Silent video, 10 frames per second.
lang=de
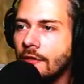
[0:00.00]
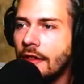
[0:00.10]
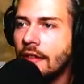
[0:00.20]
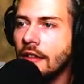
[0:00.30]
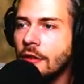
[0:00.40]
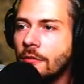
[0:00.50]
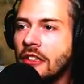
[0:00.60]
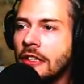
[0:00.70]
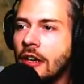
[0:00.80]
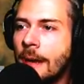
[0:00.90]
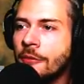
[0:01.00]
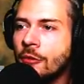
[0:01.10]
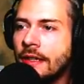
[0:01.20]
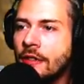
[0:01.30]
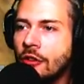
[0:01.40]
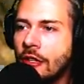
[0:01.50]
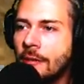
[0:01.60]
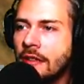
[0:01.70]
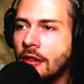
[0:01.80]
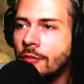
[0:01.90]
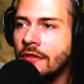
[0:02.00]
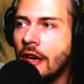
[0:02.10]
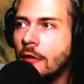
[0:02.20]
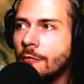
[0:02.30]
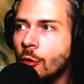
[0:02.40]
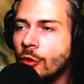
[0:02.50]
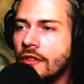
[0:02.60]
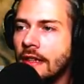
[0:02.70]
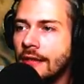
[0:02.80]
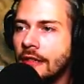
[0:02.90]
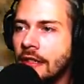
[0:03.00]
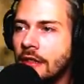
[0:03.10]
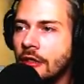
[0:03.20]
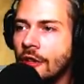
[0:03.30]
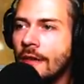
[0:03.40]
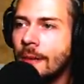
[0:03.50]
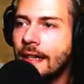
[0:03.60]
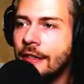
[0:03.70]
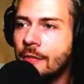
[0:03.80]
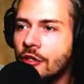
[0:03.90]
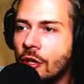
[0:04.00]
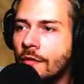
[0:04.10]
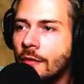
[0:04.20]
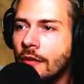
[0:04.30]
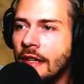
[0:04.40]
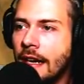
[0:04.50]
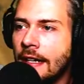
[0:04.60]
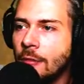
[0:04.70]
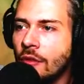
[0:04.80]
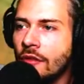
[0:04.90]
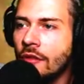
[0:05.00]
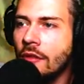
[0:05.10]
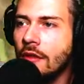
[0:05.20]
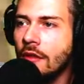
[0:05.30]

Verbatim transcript: Ich weiß gar nicht, ob wir die noch upgraden können, aber ich glaube, die war auf dem höchsten Level. Können wir aber gleich mal schauen, wenn wir wieder rein müssen.